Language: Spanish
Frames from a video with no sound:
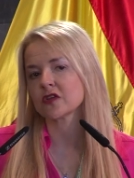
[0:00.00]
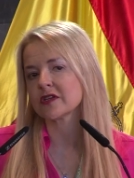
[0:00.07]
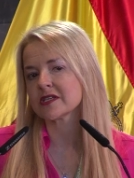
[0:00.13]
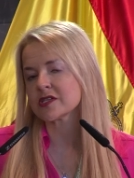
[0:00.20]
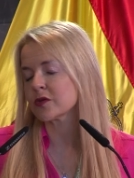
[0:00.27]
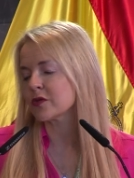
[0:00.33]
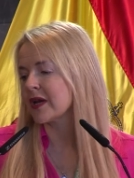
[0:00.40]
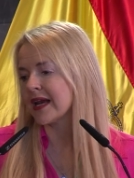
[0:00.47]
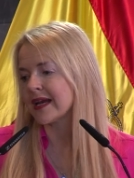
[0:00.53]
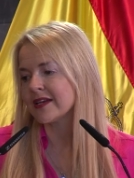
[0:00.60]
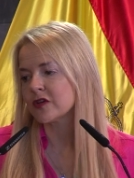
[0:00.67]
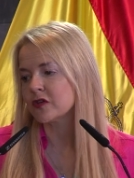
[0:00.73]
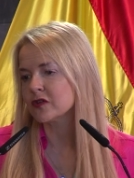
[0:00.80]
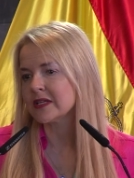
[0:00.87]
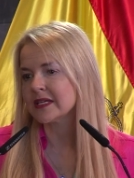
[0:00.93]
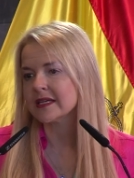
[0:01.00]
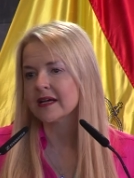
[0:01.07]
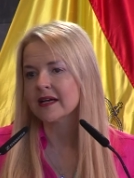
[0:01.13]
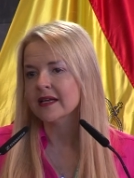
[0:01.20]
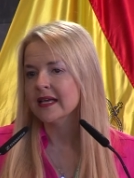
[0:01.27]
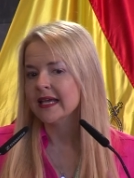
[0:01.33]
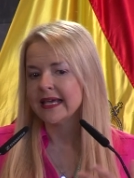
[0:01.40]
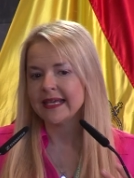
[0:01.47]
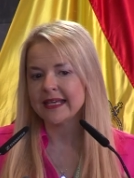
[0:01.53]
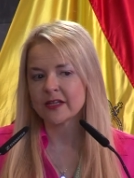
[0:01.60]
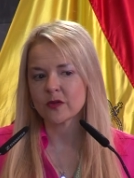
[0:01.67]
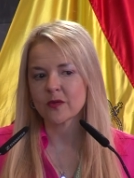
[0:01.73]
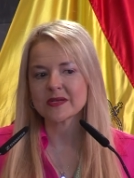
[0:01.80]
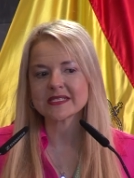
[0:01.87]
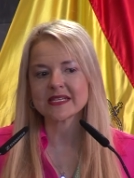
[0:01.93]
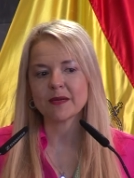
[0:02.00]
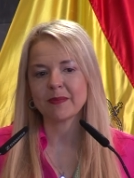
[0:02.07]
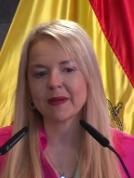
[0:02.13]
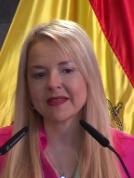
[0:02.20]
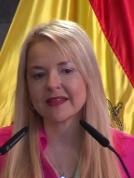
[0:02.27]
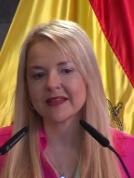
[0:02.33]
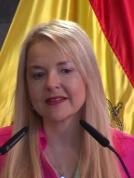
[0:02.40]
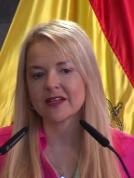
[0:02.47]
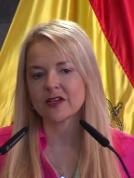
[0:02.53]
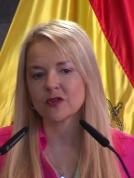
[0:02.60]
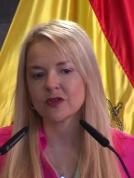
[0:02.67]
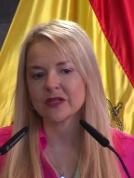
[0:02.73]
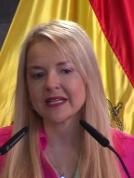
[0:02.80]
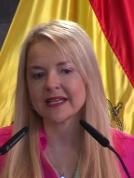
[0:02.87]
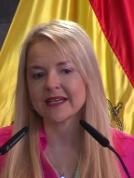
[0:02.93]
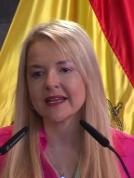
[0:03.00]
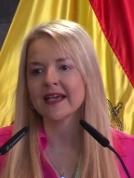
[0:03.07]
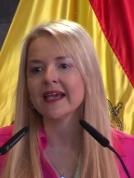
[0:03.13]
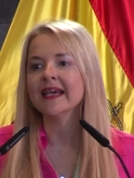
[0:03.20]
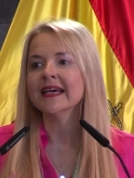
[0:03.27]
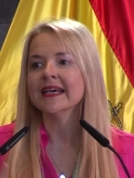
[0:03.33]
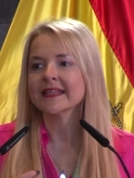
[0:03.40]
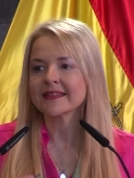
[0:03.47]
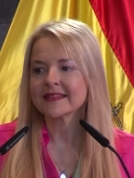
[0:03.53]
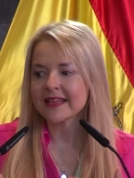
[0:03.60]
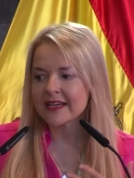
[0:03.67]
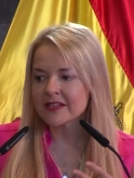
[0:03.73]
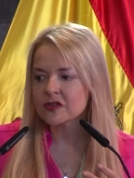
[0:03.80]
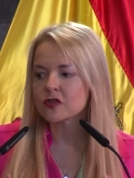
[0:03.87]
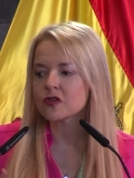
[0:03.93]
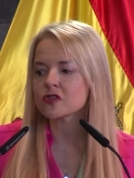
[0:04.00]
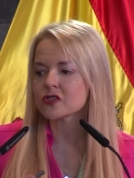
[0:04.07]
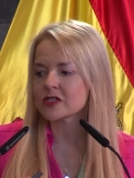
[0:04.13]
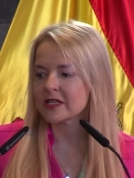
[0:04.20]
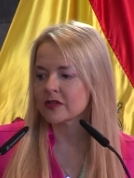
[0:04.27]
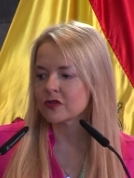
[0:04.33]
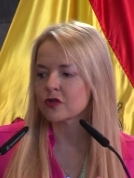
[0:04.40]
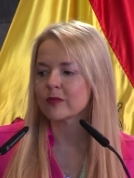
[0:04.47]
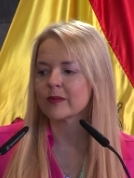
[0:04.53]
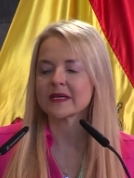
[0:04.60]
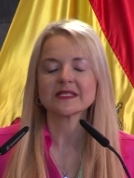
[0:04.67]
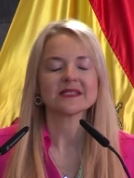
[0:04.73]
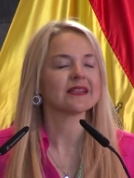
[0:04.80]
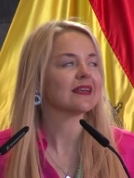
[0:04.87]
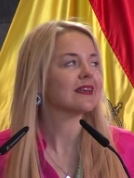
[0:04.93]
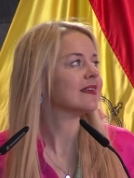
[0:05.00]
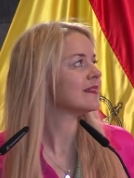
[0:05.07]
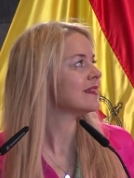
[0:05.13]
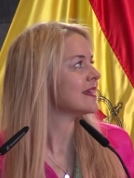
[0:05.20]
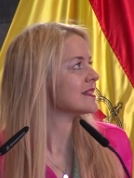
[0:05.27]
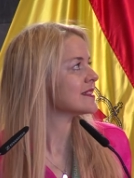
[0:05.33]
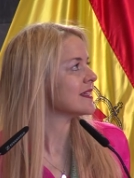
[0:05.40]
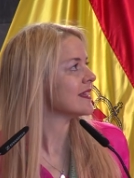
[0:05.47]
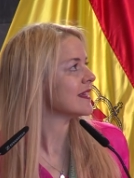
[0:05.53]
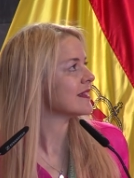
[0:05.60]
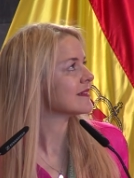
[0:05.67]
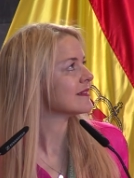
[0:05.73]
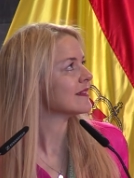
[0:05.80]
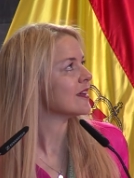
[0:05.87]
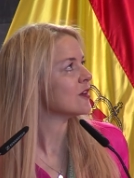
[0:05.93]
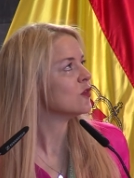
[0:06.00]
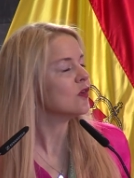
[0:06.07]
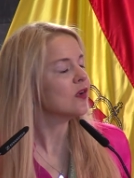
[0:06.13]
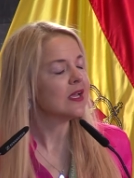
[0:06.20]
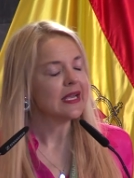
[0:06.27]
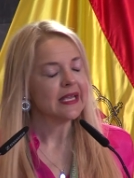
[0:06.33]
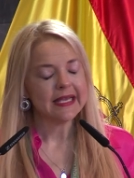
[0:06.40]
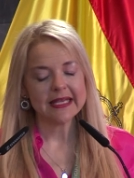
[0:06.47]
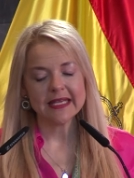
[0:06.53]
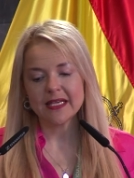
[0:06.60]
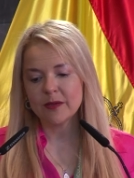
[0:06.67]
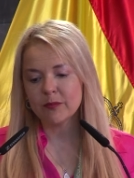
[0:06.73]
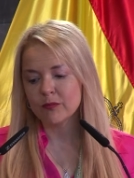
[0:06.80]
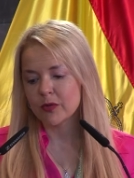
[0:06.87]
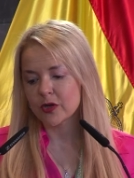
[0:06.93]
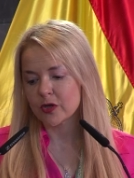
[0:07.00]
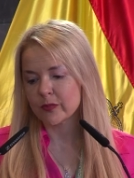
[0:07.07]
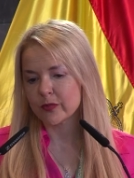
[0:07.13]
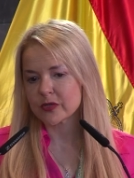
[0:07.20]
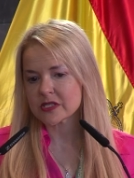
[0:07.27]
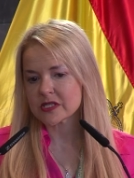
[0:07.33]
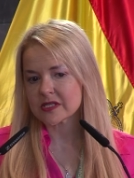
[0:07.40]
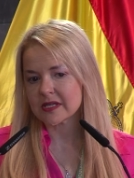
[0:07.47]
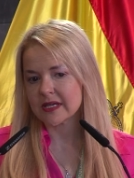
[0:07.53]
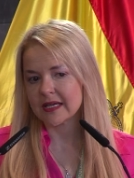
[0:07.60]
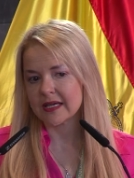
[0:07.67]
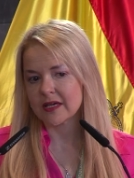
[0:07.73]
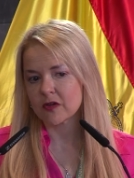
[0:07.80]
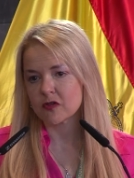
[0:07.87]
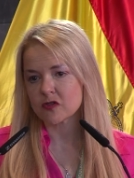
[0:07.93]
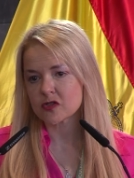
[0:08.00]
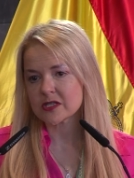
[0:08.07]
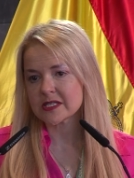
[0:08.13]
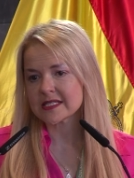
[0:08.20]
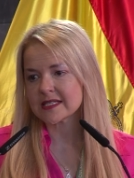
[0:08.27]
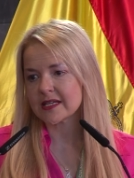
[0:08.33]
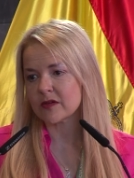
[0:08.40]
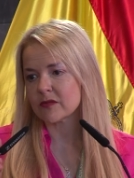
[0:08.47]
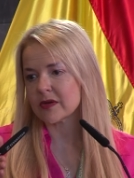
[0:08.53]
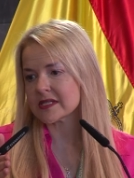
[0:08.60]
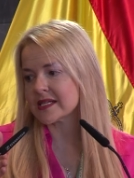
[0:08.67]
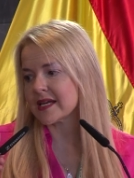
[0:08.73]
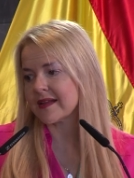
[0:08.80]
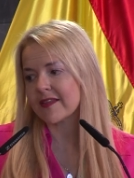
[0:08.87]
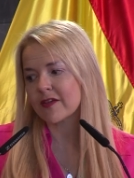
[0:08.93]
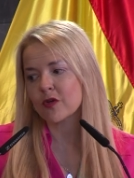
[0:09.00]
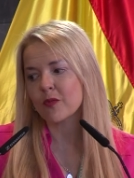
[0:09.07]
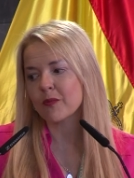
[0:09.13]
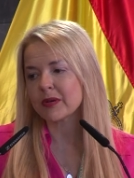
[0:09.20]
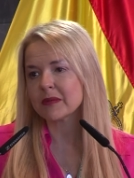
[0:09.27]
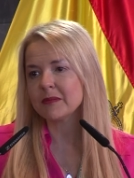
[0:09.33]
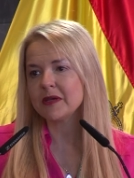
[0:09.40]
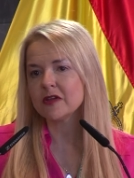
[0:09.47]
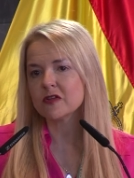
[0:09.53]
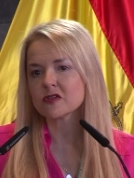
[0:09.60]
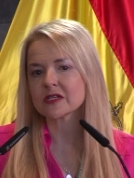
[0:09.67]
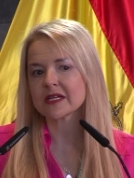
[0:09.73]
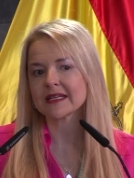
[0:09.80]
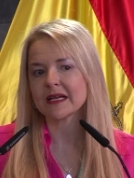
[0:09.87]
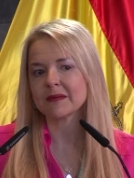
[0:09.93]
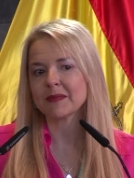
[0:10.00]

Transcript: donde se une la nicotina y entonces el paciente no tiene tantos síntomas de, abstinencia. Y bueno, pues eh, consiste en una serie de comprimidos de tal